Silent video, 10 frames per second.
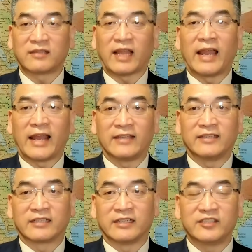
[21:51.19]
带来
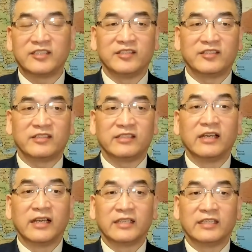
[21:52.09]
的这个信息
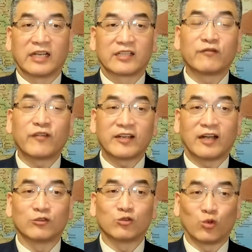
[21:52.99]
也是非
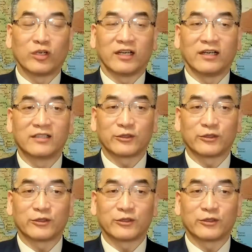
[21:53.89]
常多的，